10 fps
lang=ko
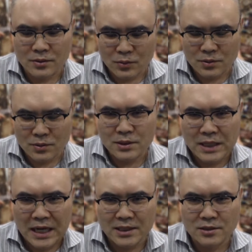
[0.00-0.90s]
또 그
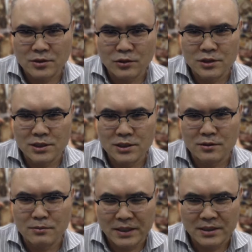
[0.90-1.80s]
강한
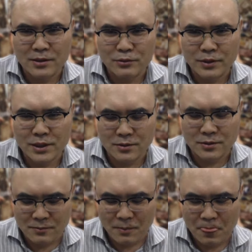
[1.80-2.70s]
정신력을 바탕으로 해서